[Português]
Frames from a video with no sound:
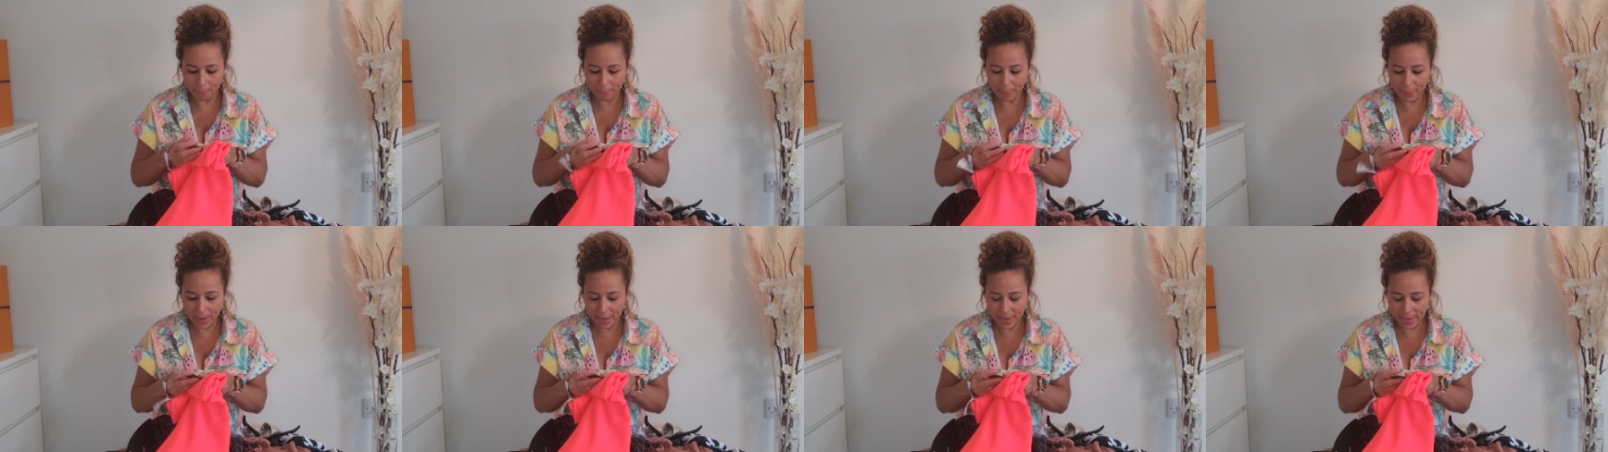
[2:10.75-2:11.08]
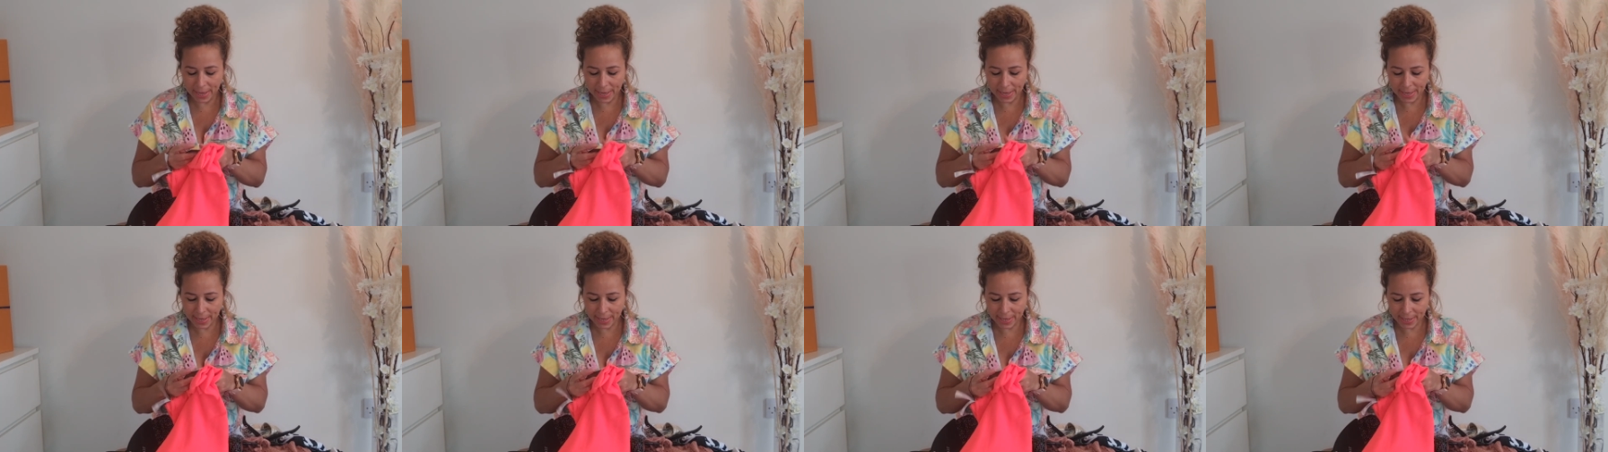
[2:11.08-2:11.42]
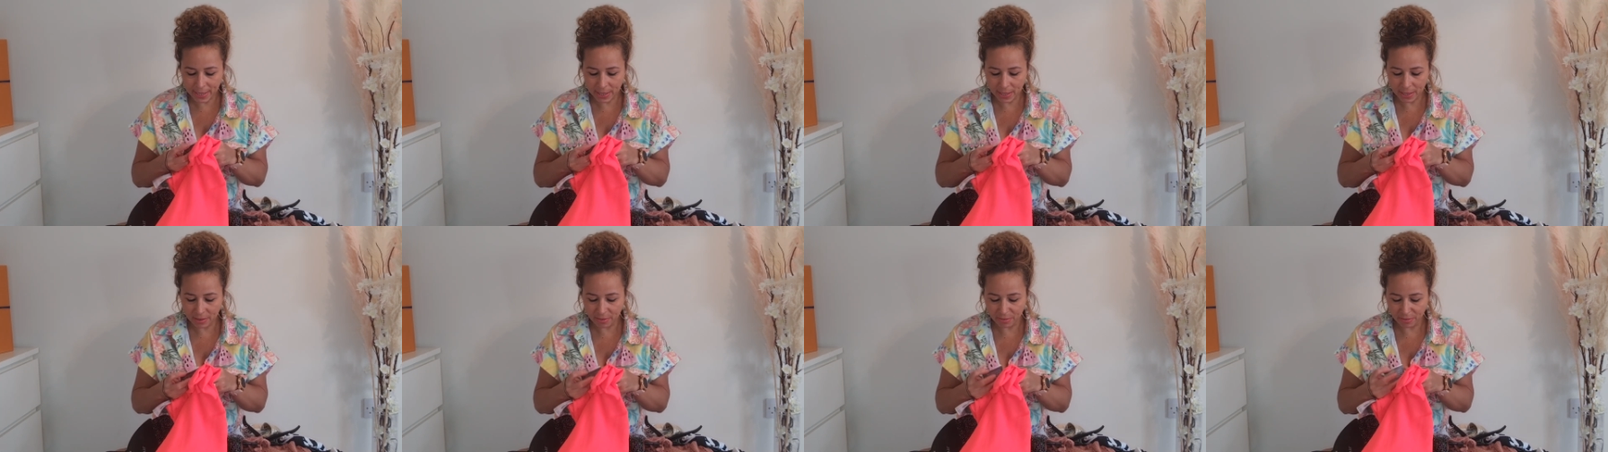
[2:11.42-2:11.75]

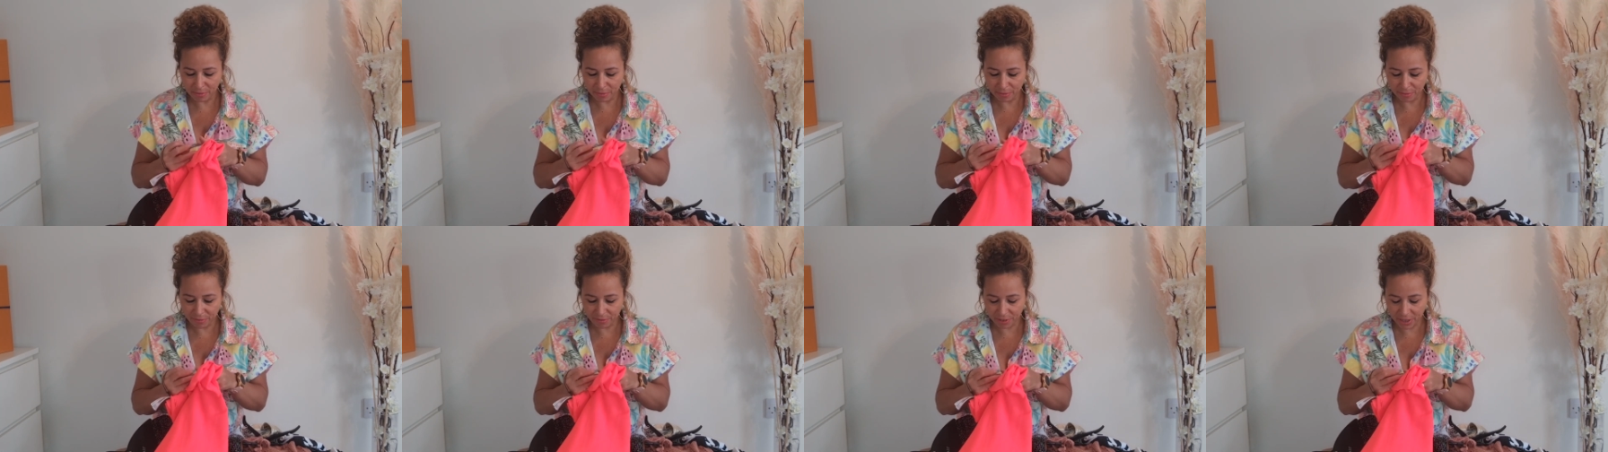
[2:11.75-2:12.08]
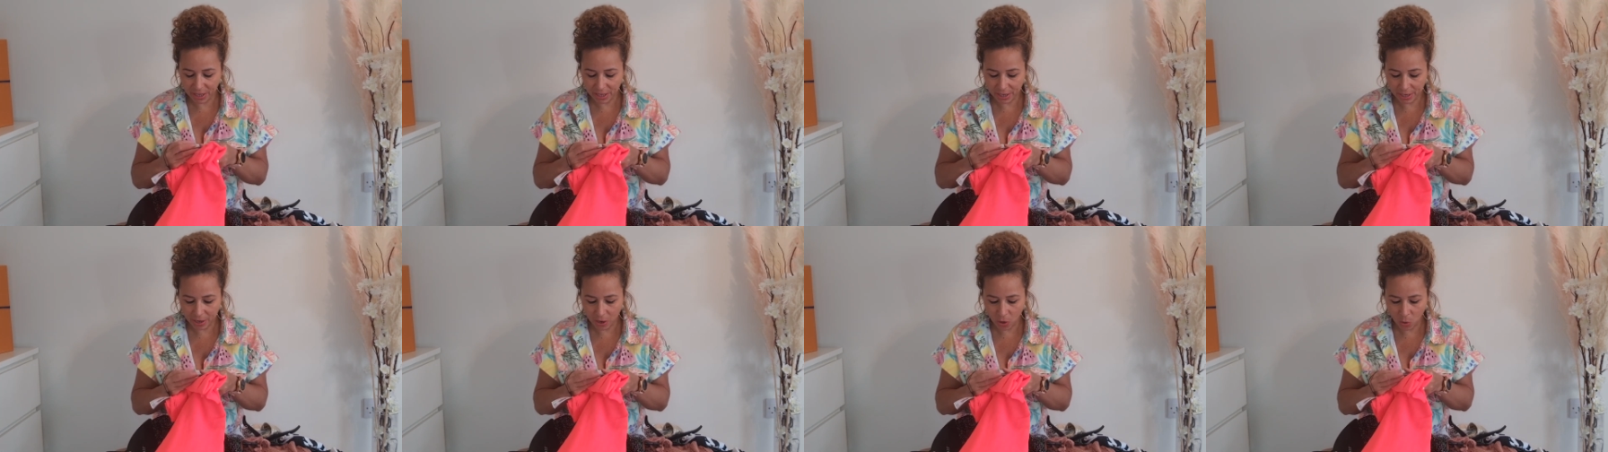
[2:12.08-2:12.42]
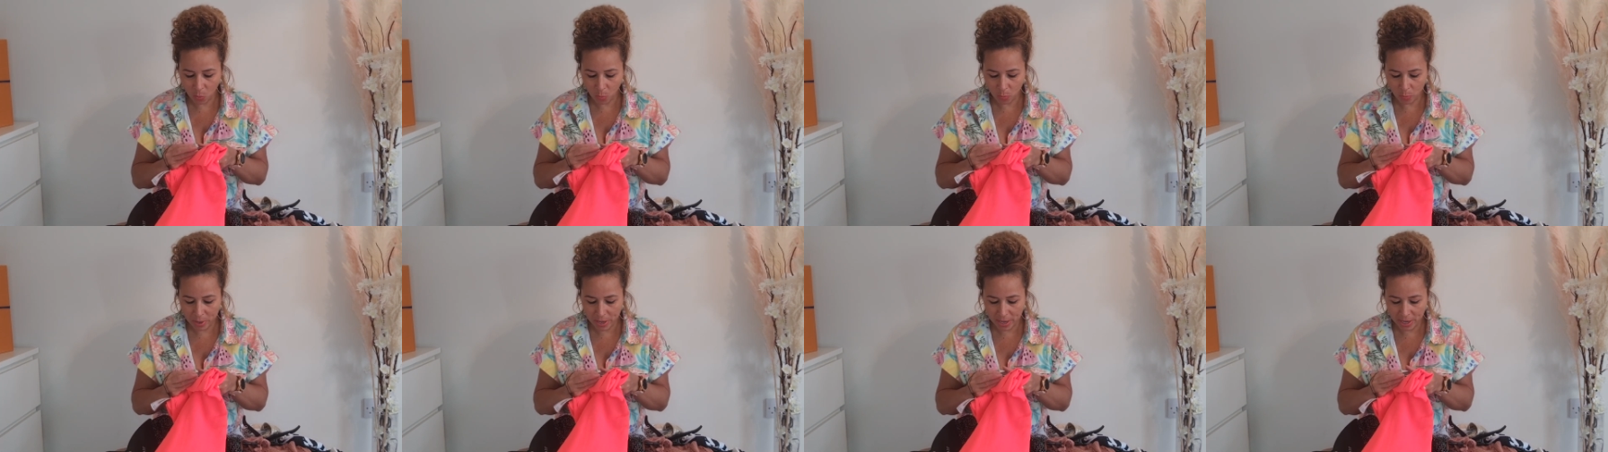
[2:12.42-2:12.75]
bem
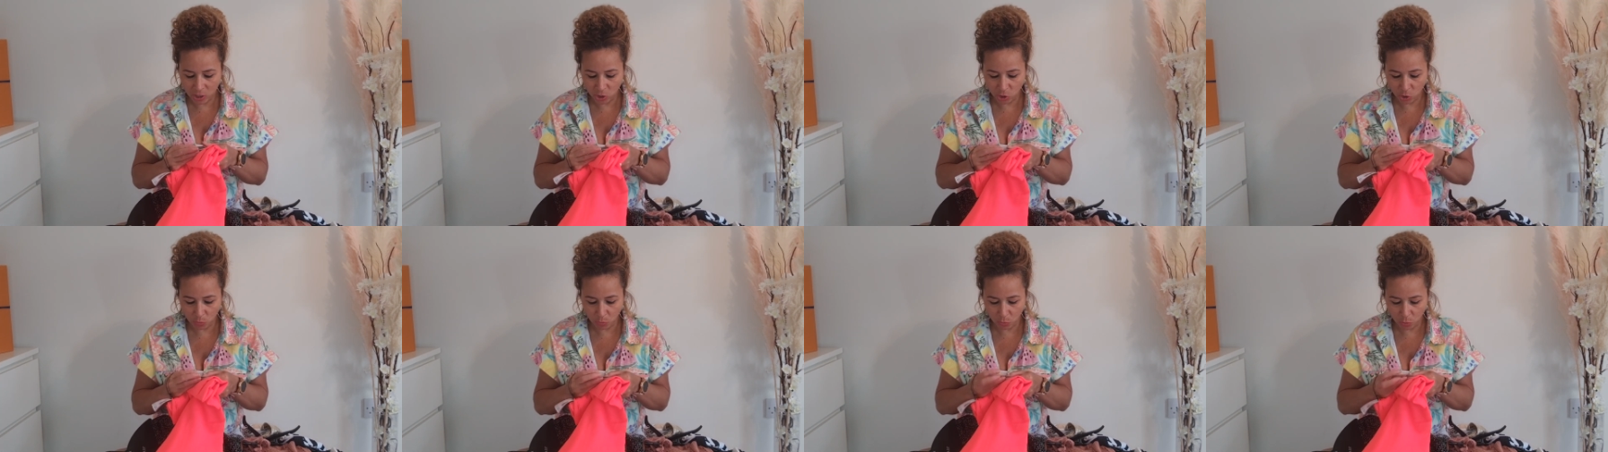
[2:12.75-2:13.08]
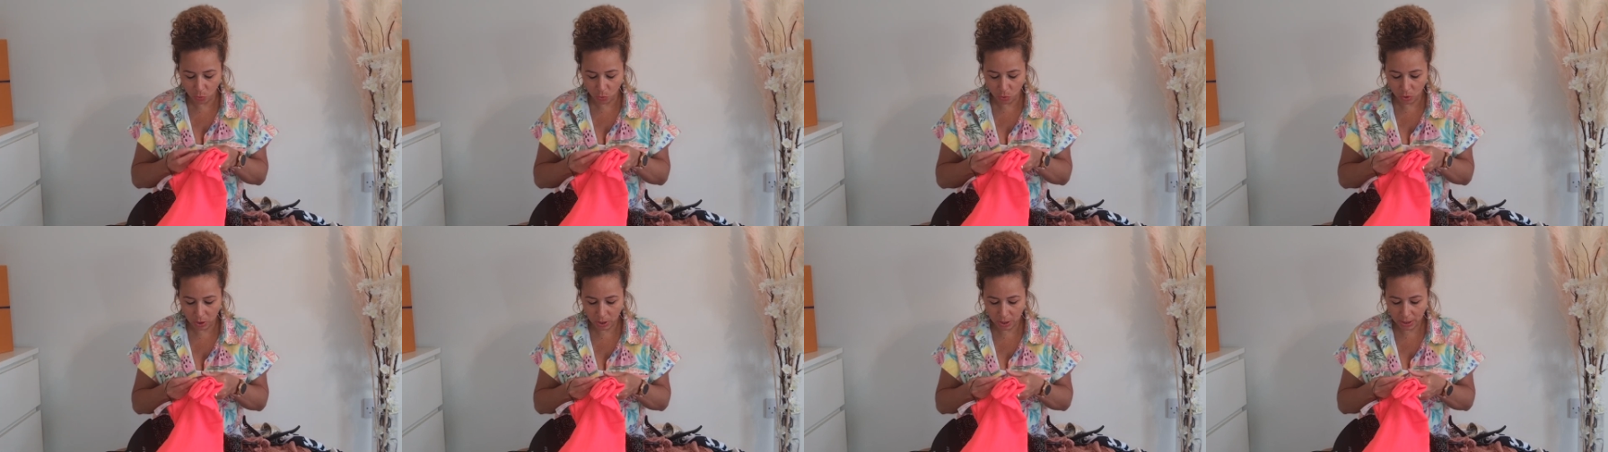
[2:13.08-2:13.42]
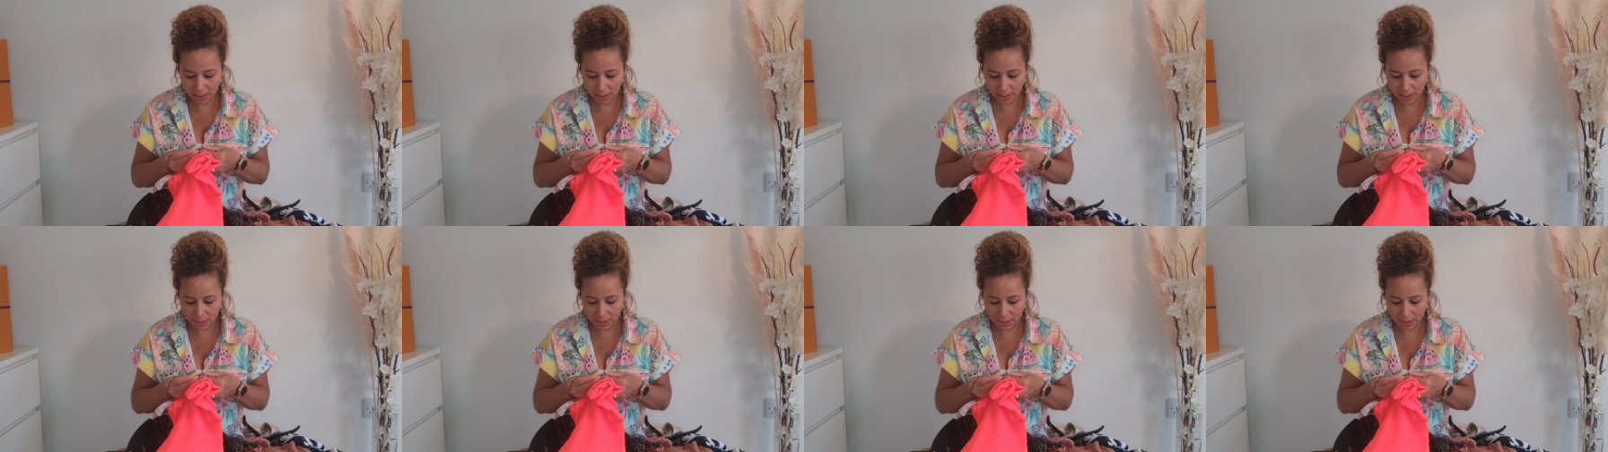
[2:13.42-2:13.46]
verão mesmo.